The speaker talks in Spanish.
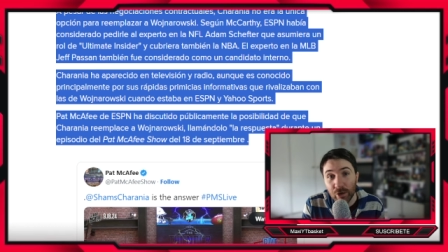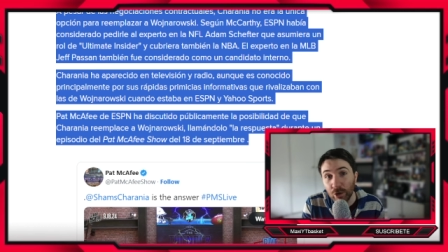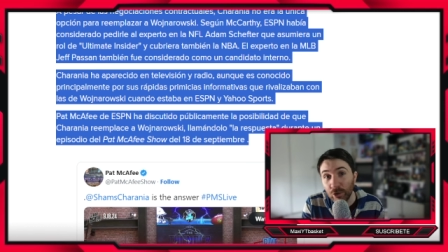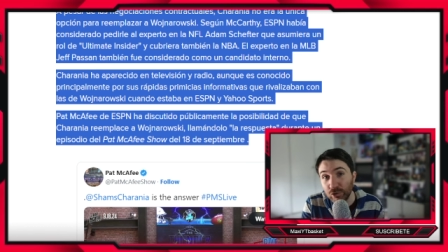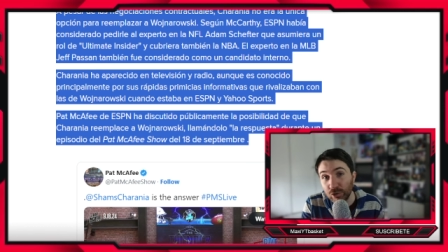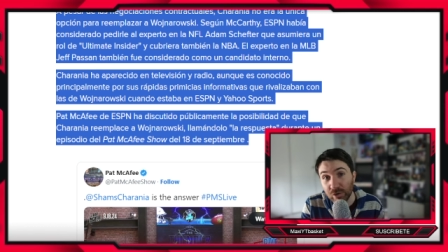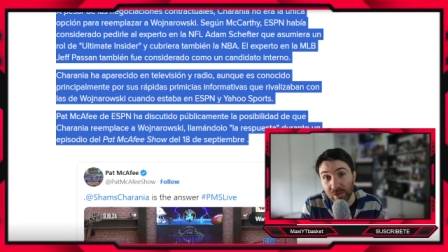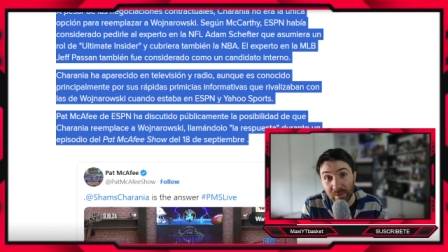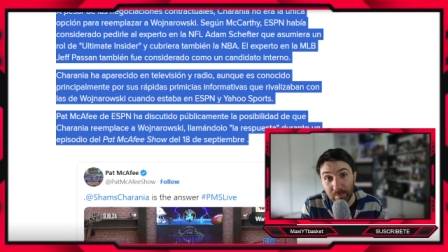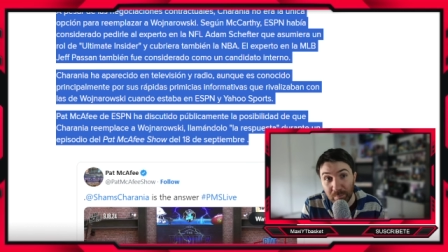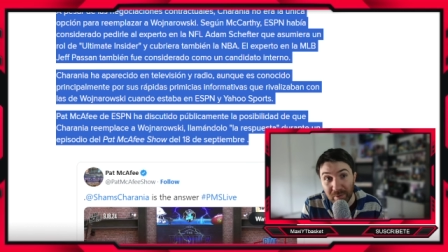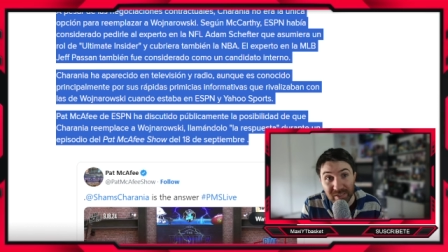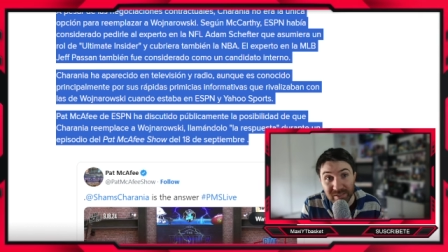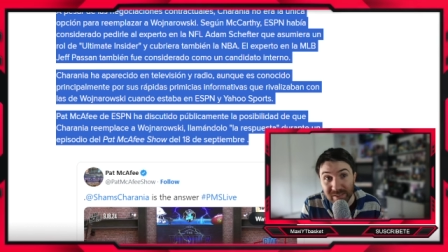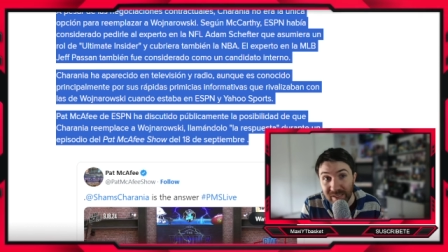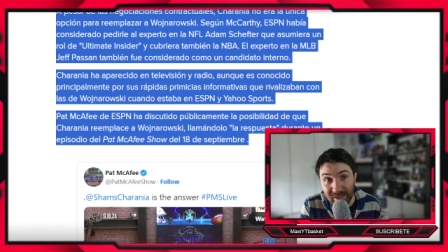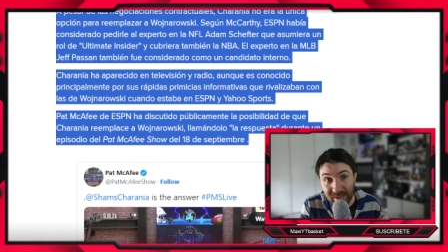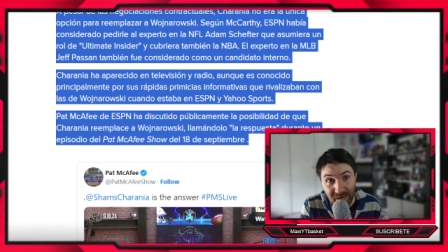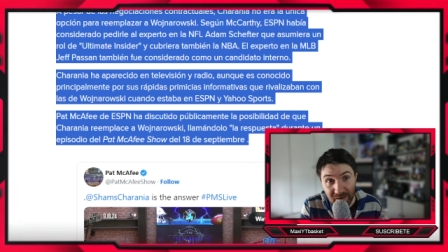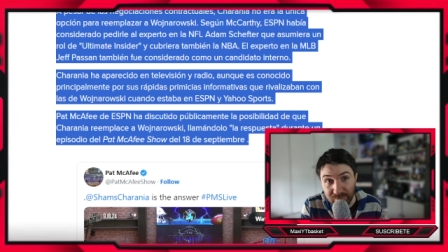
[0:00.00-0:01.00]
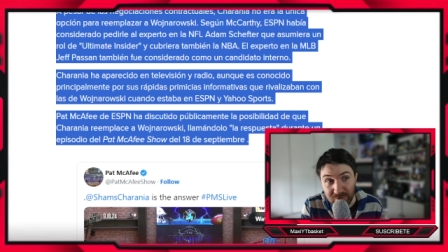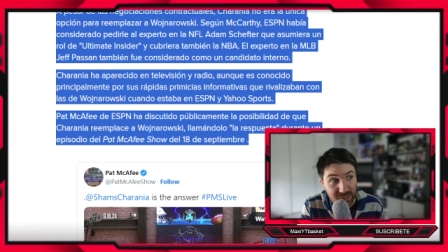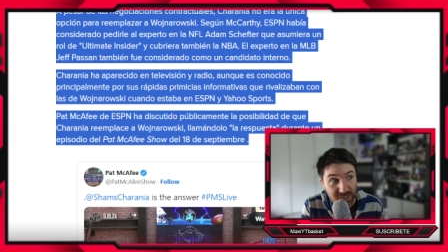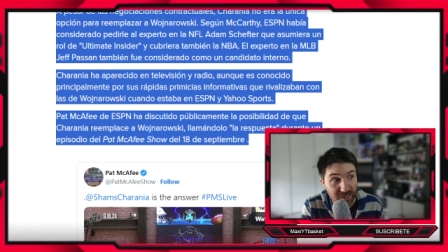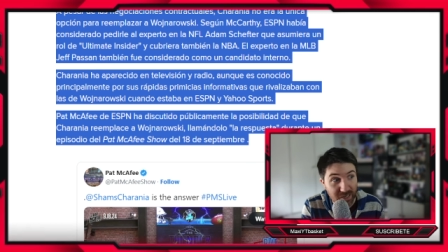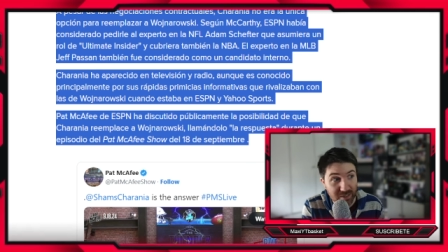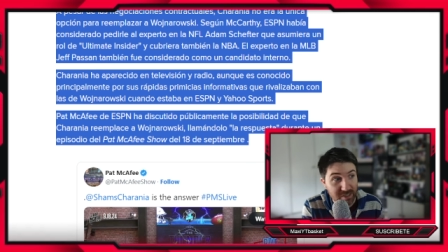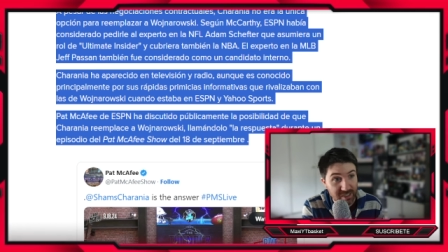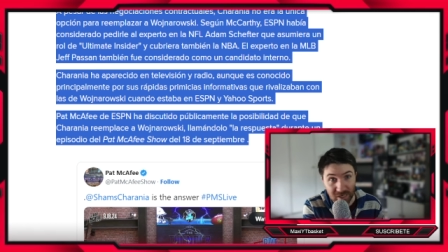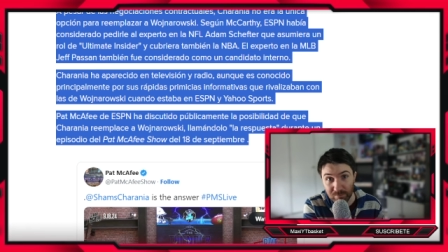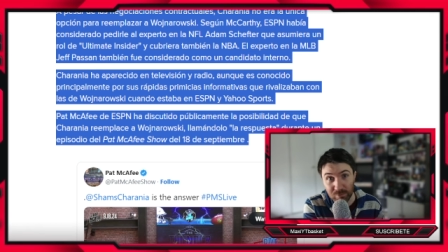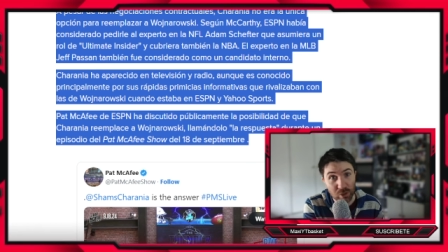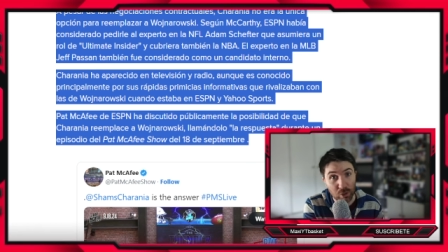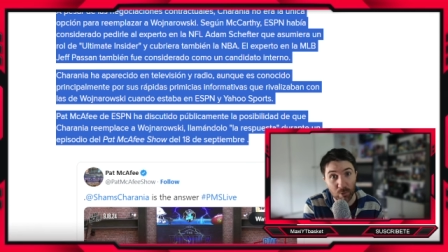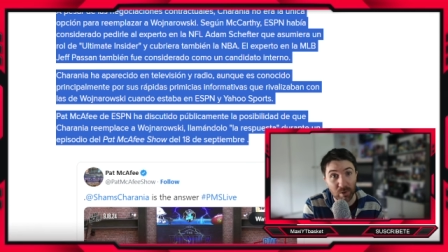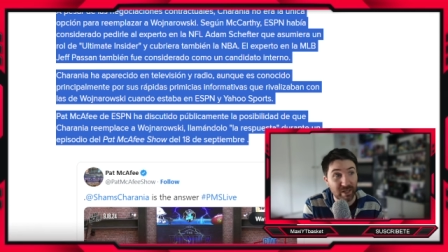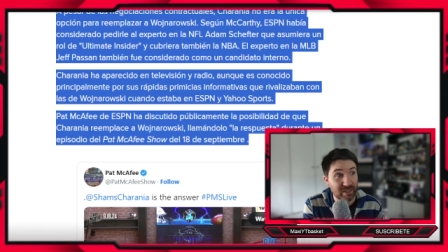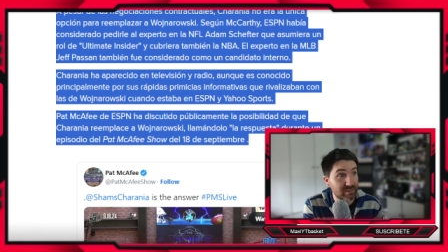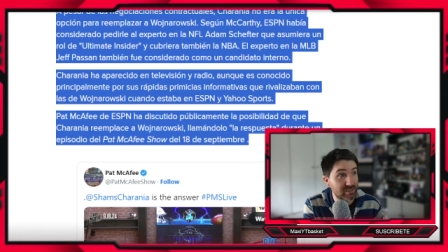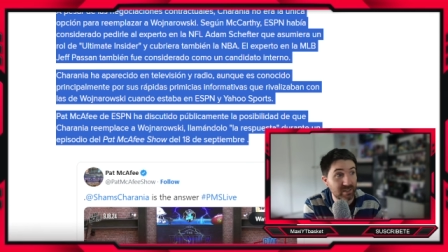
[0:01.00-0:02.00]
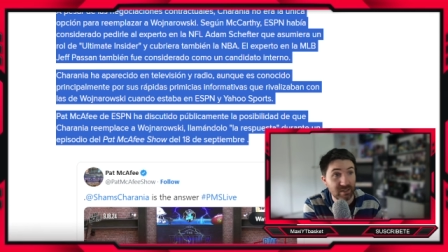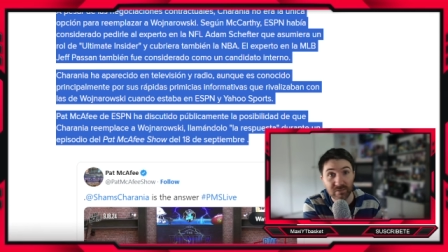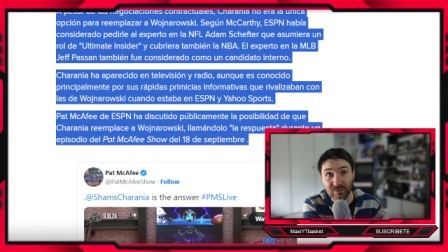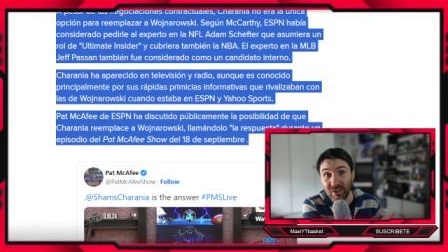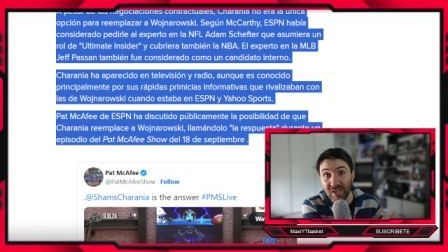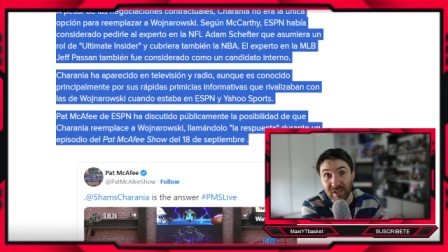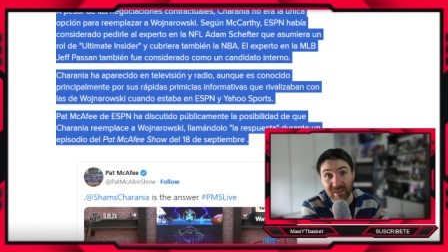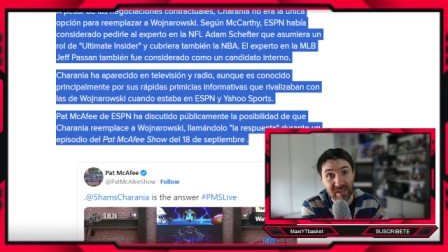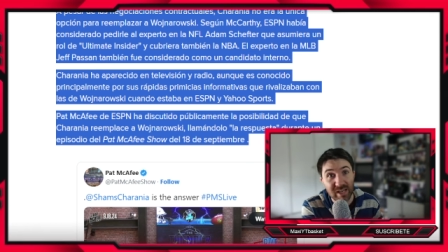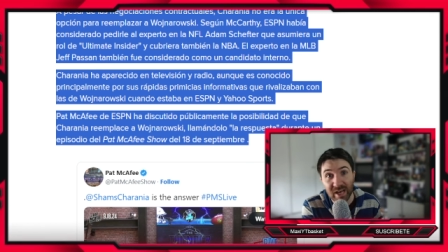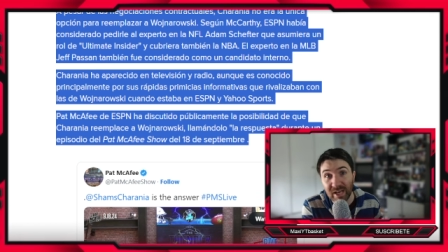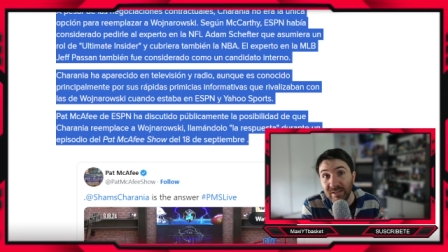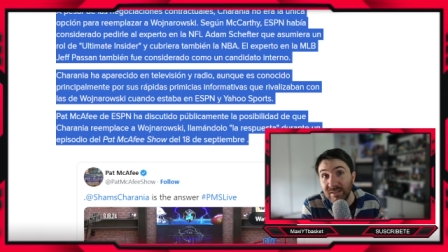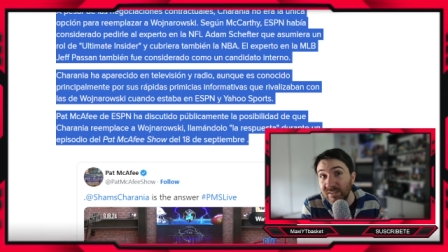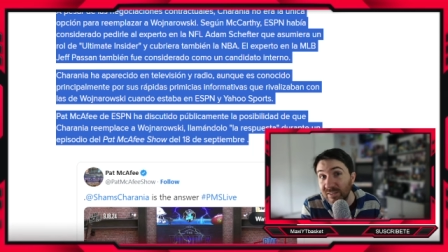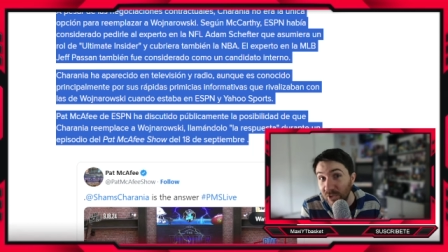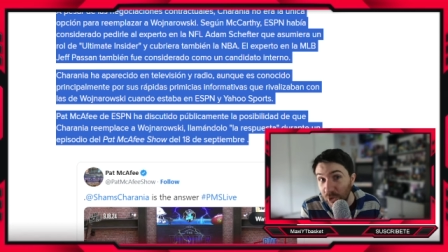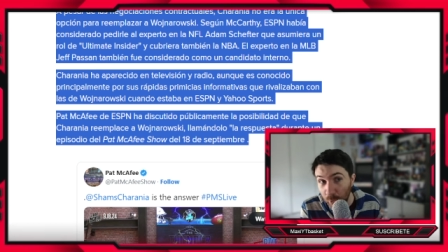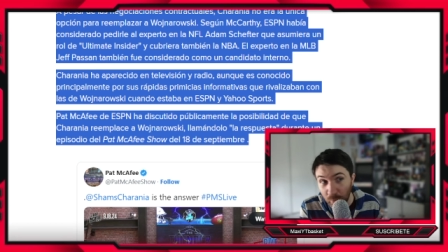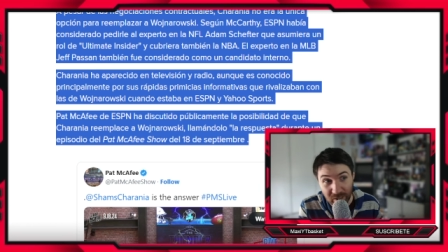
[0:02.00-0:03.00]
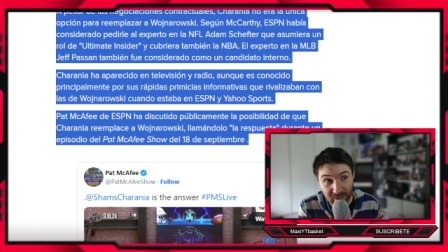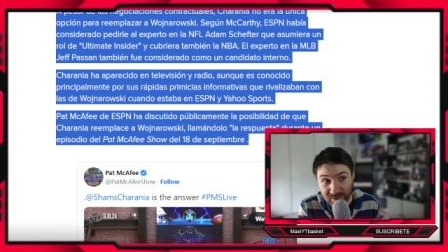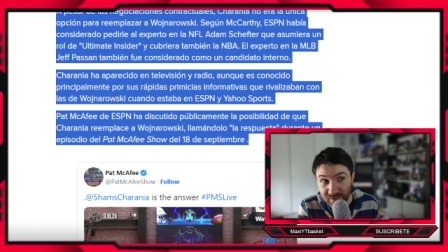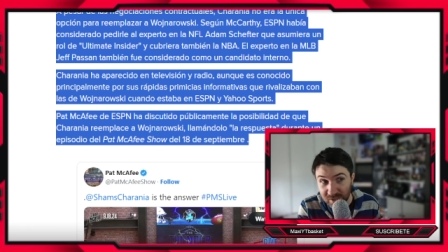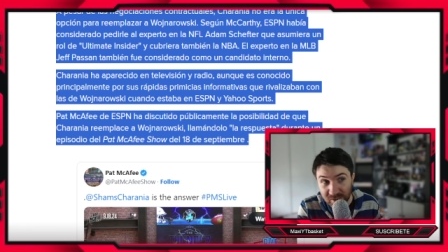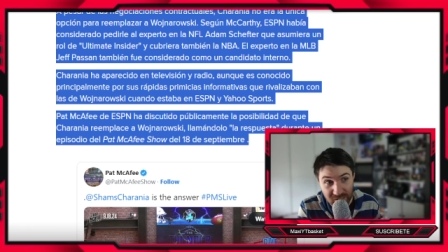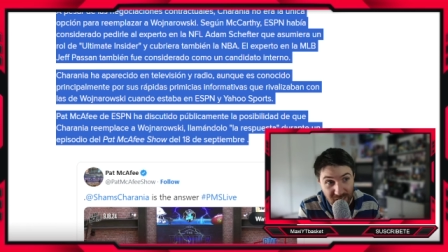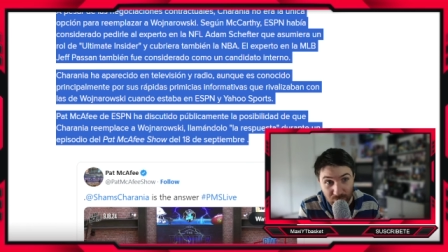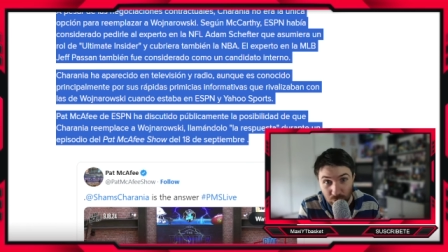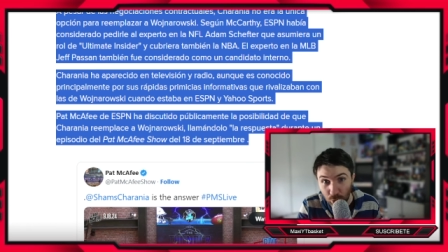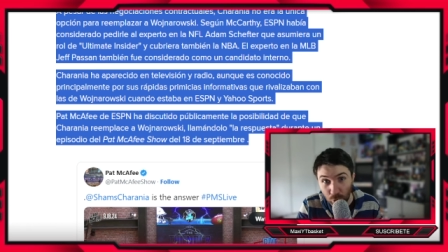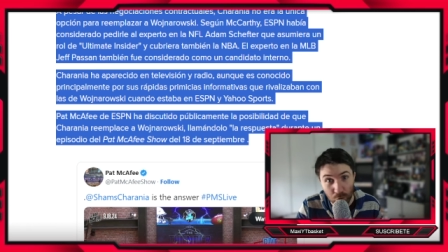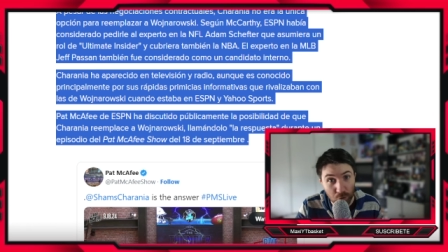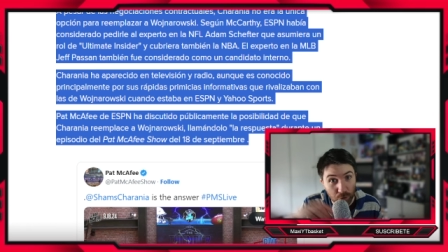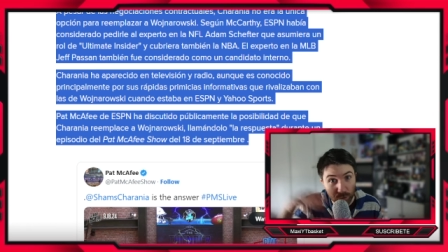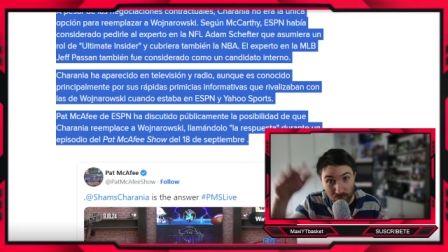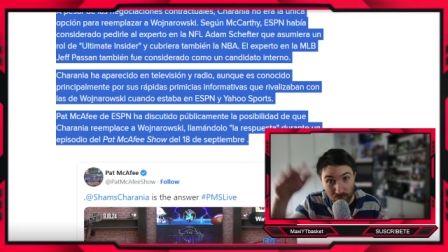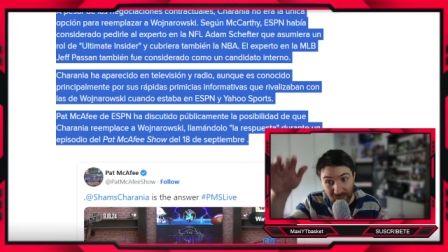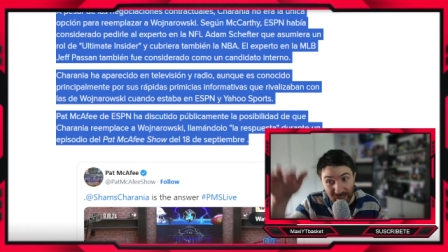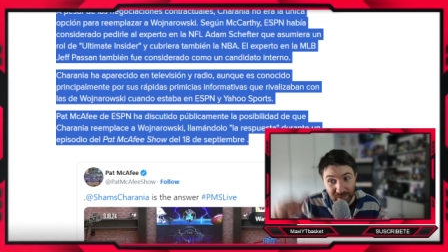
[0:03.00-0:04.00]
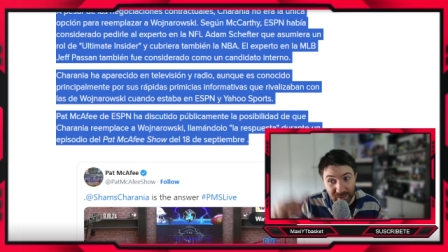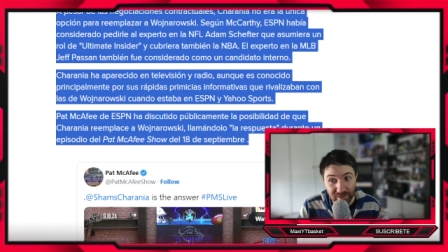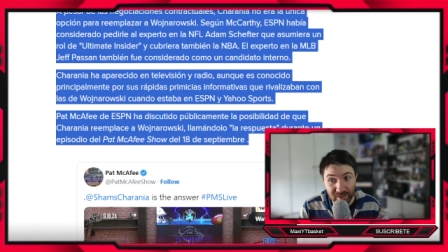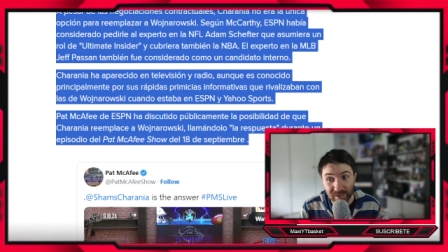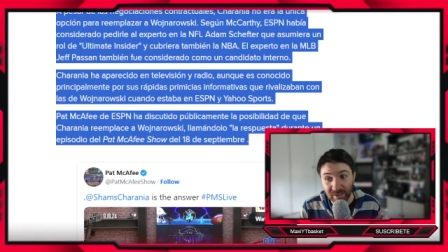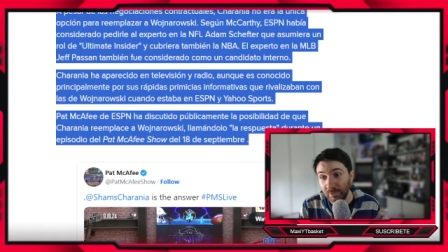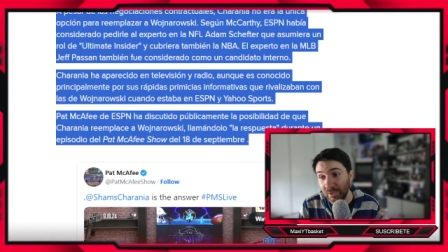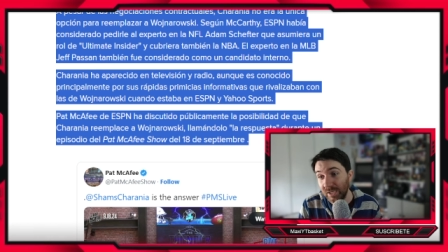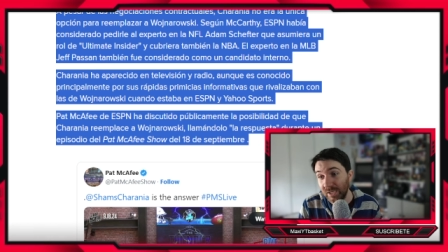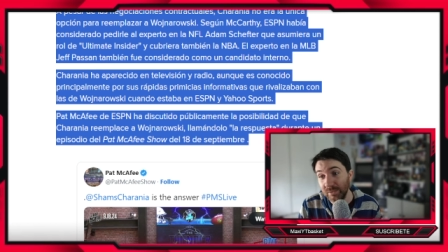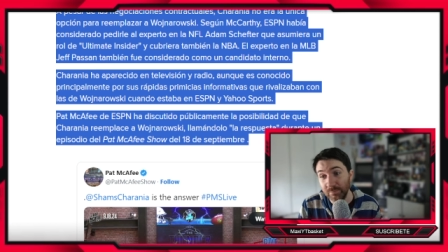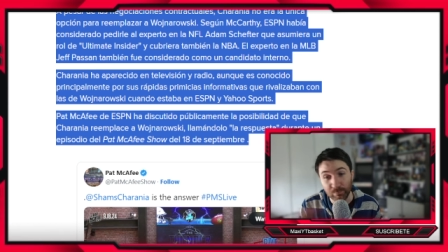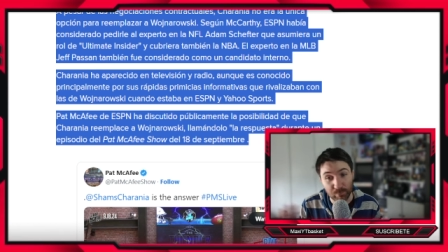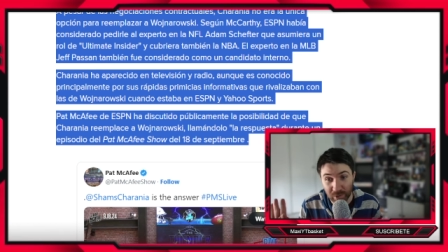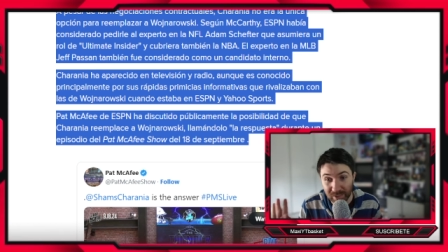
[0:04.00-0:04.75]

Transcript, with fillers: Los eh, picks de draft, Shams lo va a decir tres días antes, te lo va a decir ya todos los 30 que van,